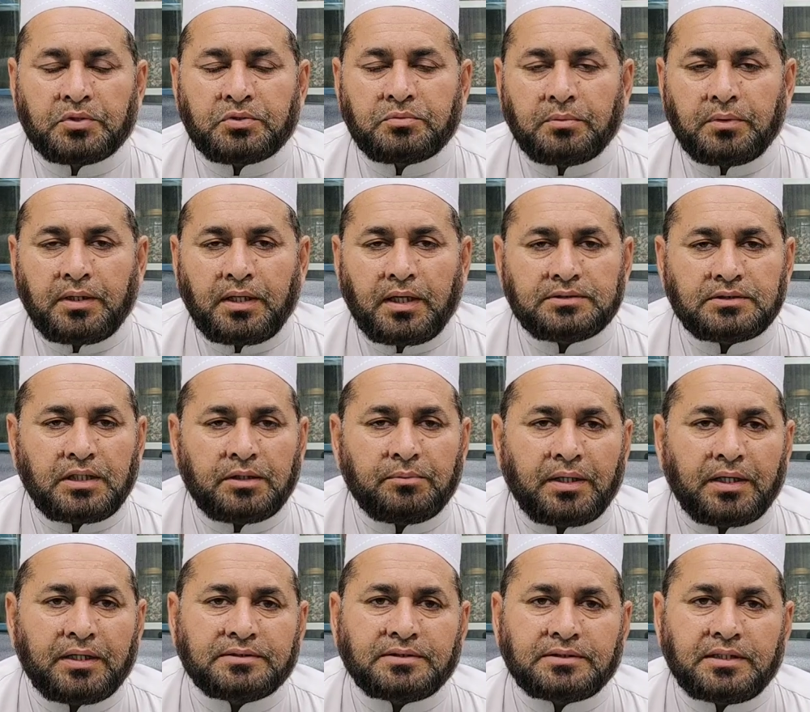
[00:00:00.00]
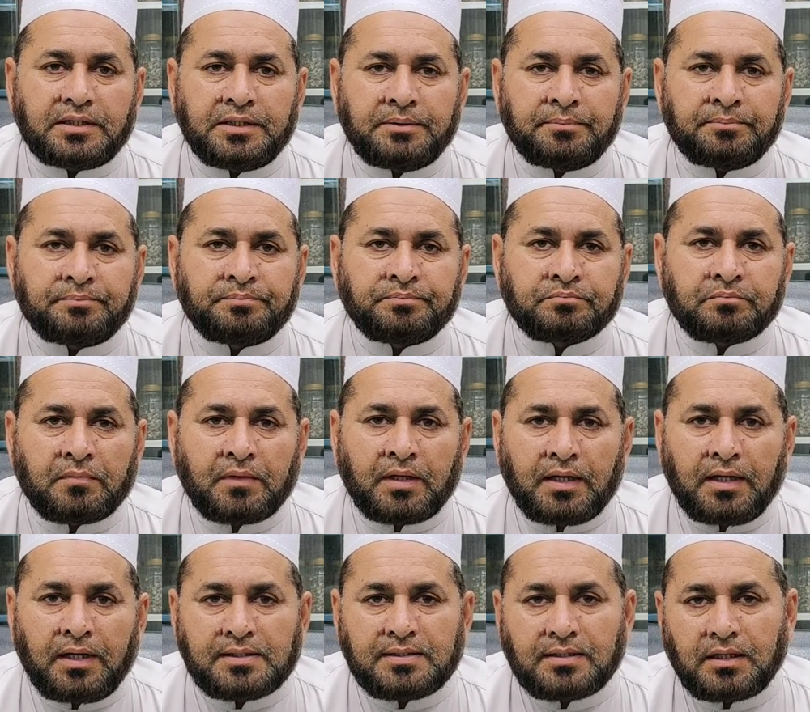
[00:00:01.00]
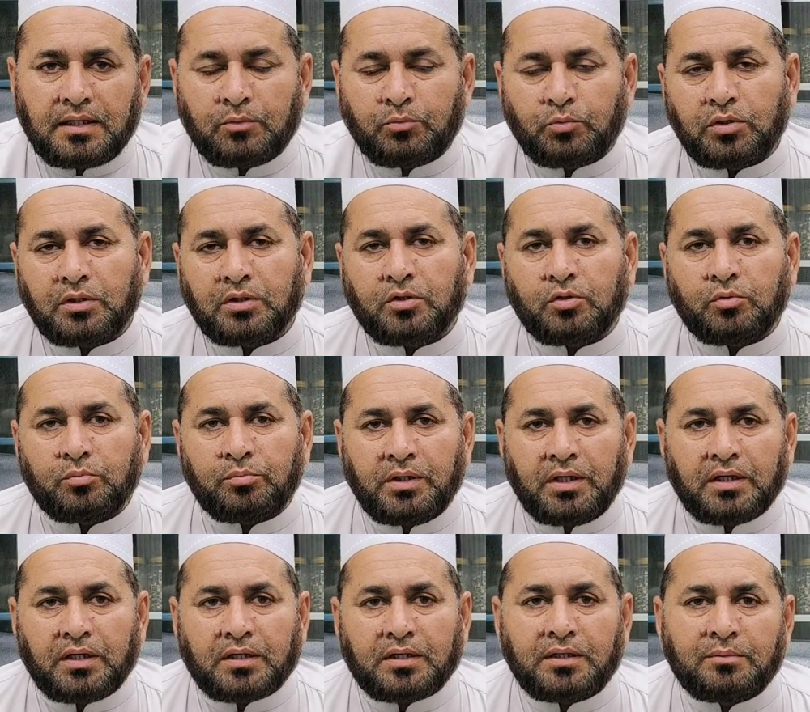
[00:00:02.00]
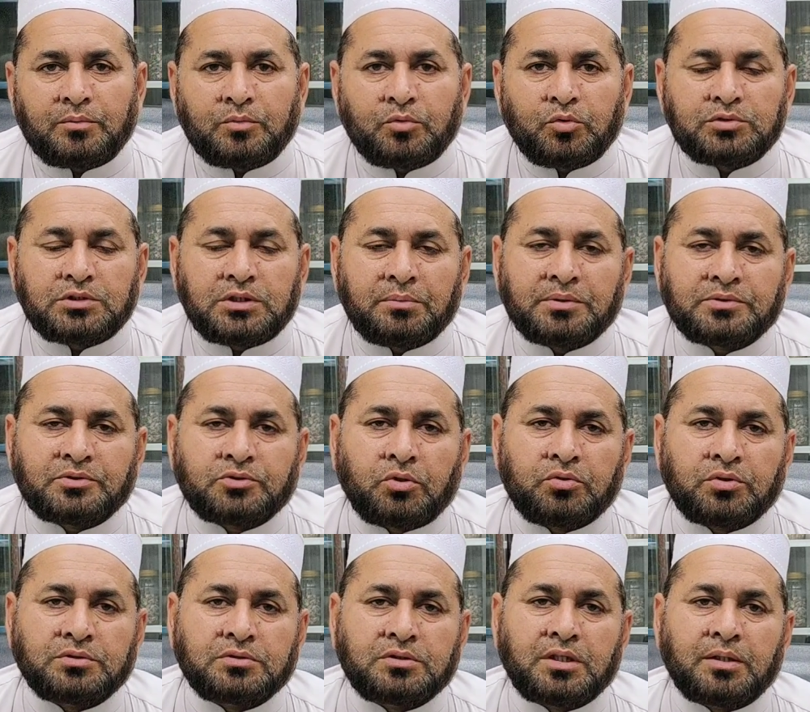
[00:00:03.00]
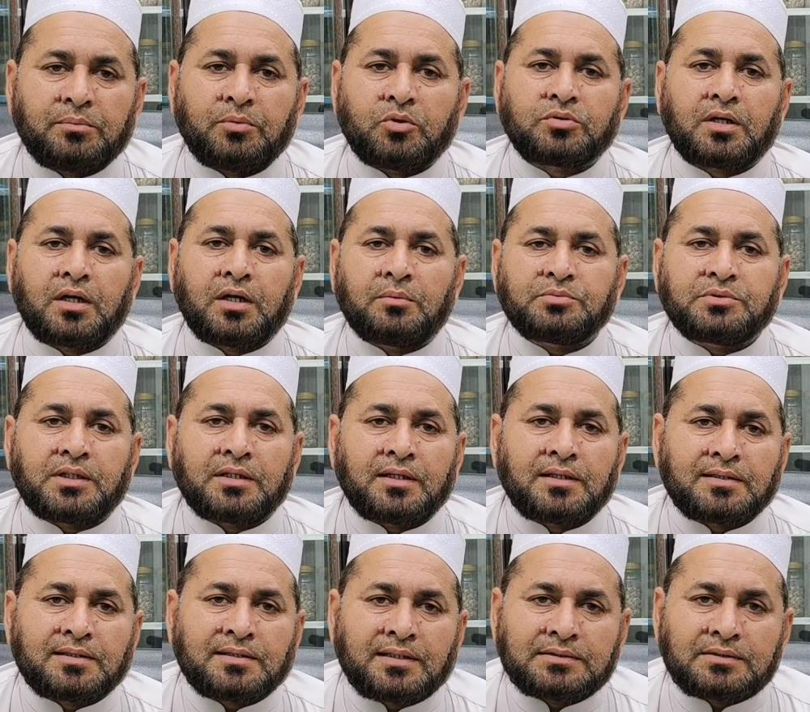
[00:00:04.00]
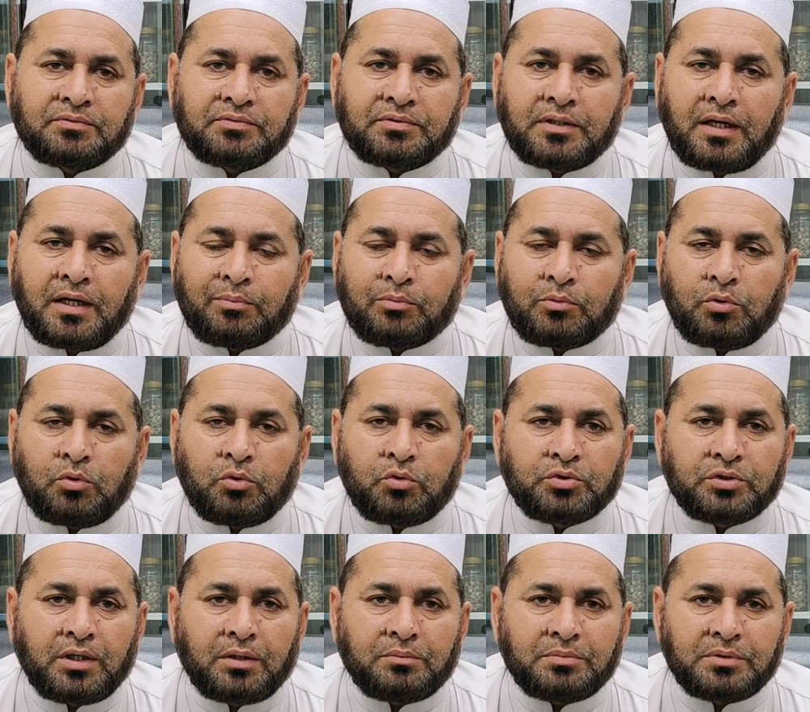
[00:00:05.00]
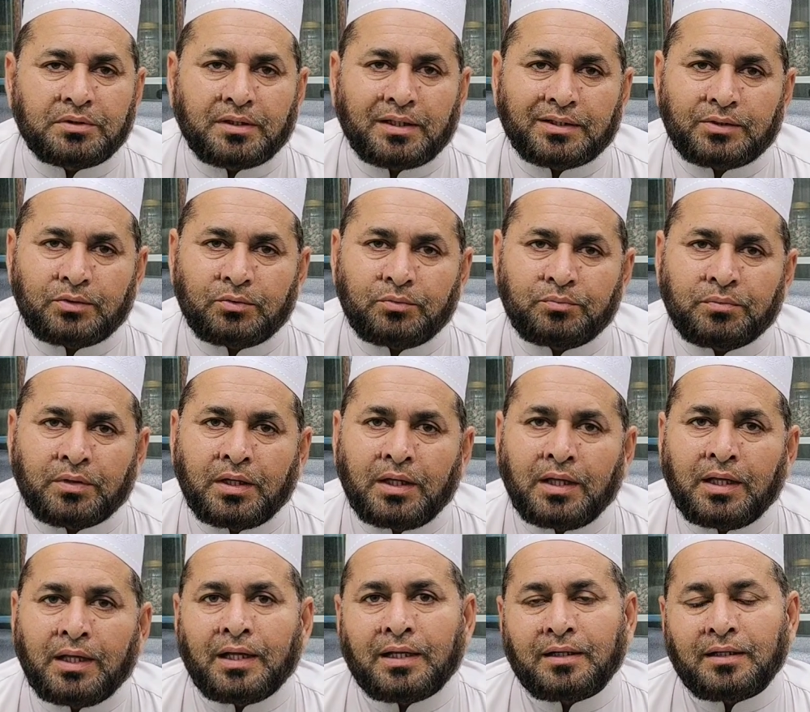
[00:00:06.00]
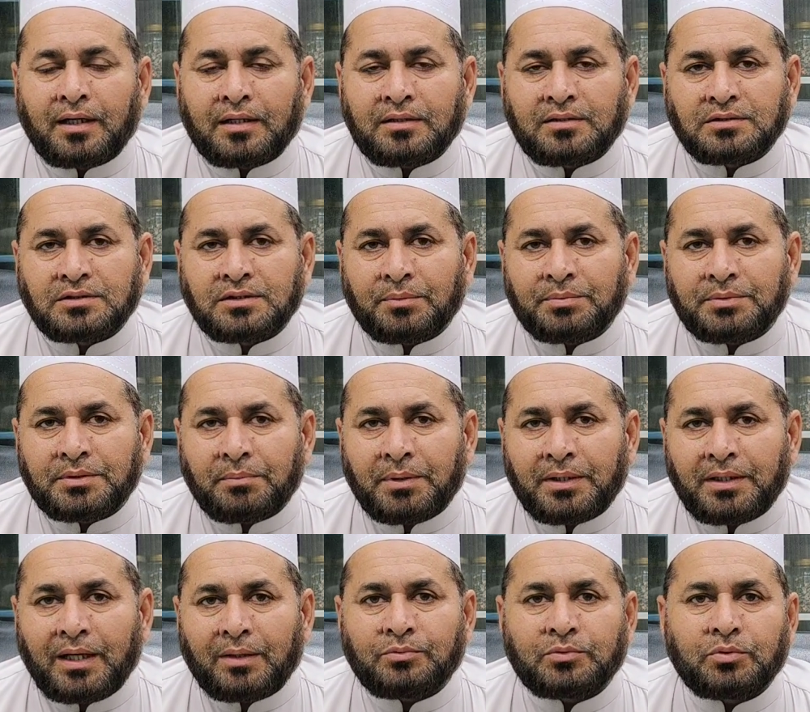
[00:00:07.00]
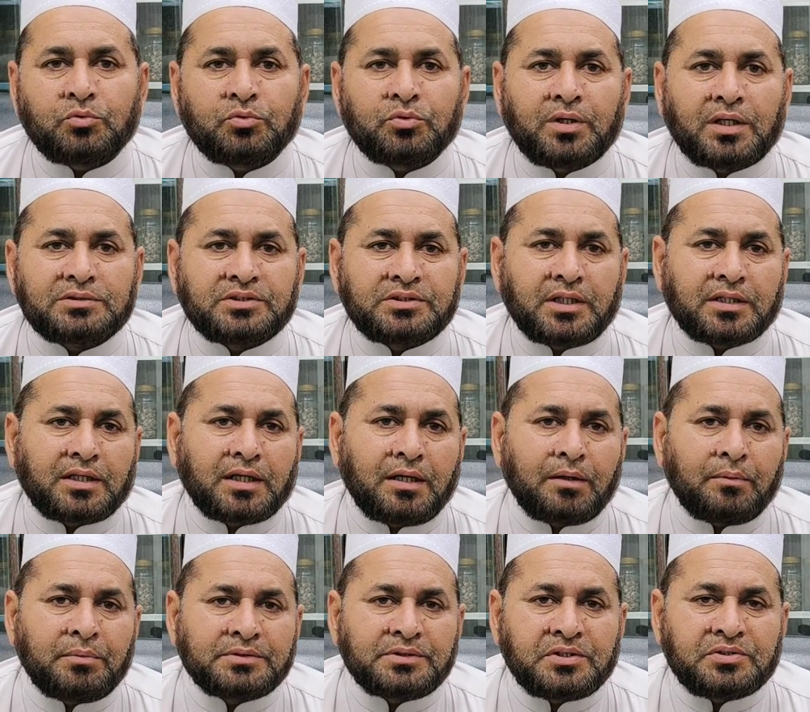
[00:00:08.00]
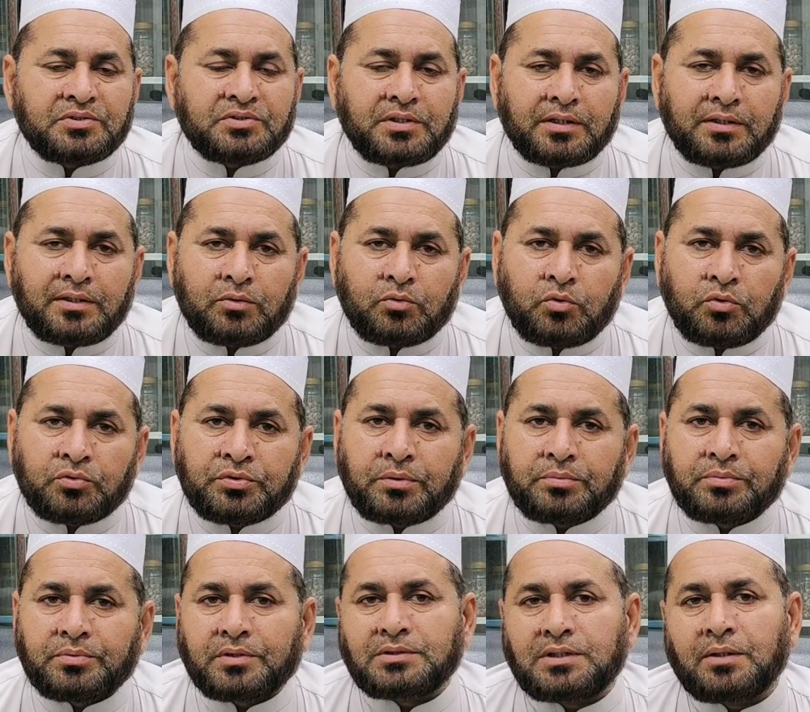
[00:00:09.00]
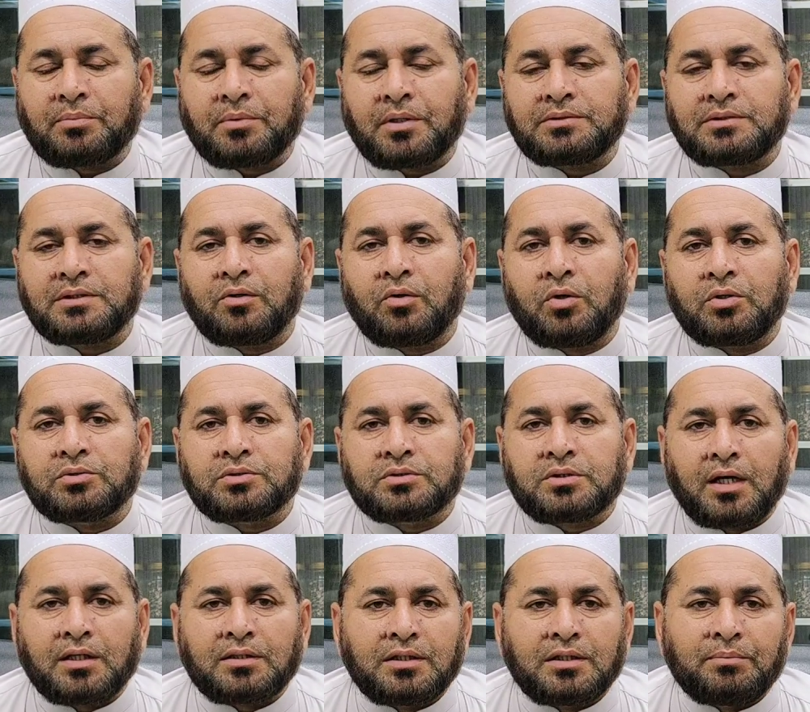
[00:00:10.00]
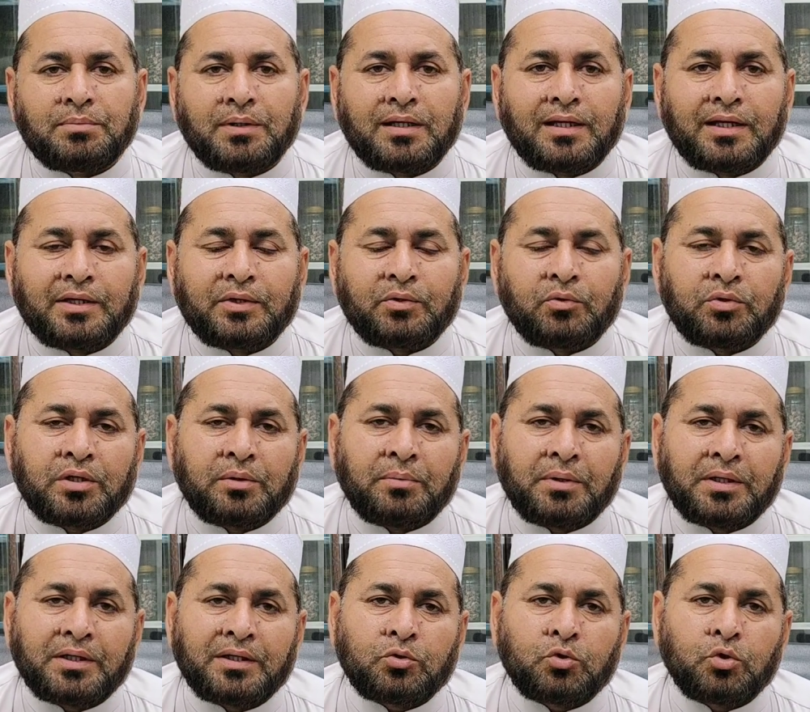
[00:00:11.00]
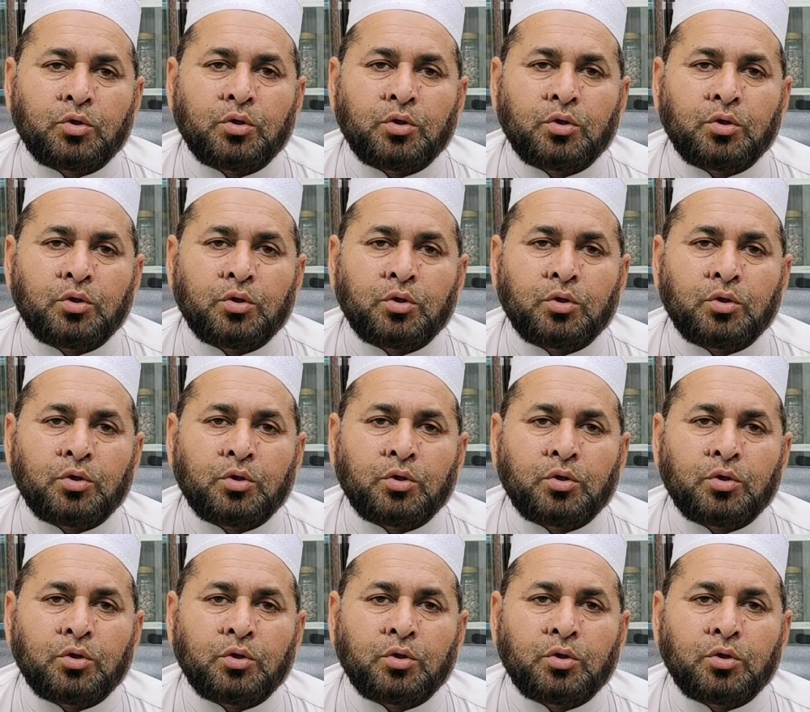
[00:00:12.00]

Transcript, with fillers: रहीम वालेकुम मैं हकीम नूर रहमान चौधरी तेब सलाम चैनल की तरफ से आपको खुश आमदीद कहता हूँ नाजरन सबसे पहले आपसे गुजारिश है कि आप मेरे इस चैनल को सब्सक्राइब करें और साथ ही बेल आइकॉन के बटन को